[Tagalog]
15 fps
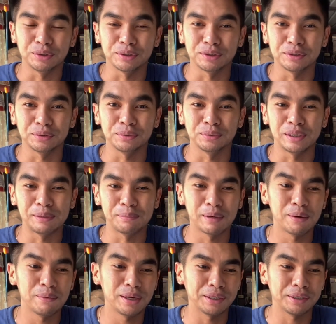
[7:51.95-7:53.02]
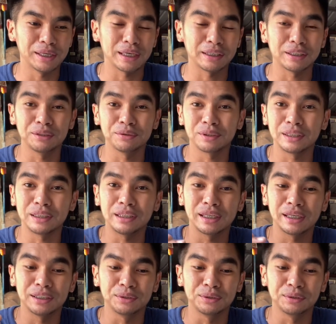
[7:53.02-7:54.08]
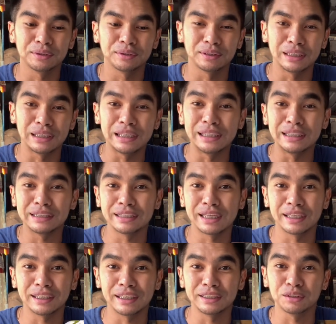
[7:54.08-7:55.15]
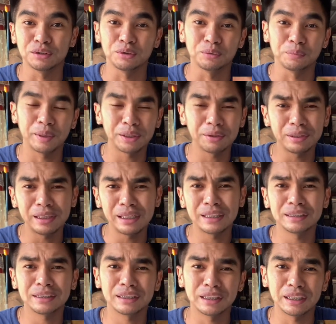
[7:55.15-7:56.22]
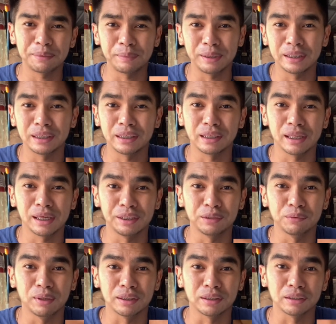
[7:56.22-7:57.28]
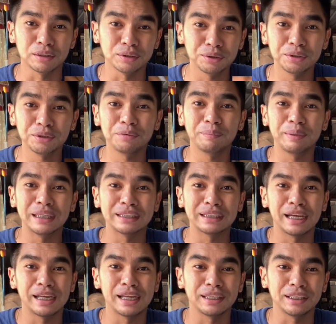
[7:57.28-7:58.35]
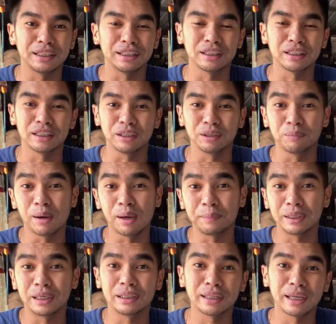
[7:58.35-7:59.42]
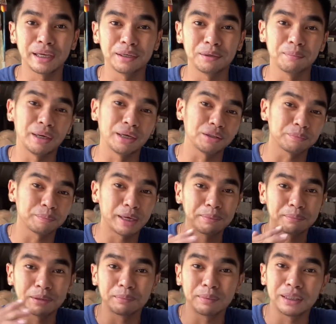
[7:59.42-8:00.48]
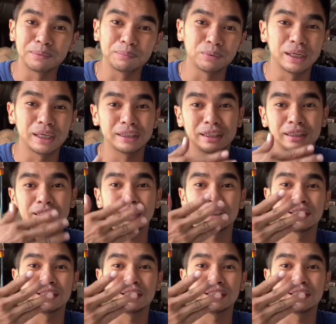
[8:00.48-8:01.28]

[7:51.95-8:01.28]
So, halimbawa, yung nakita nyo kanina, no? Nilinis natin. So, well, hindi natin siya ginamitan ng running water o yung binasa natin. Gumamit lang tayo ng microfiber para punasan siya.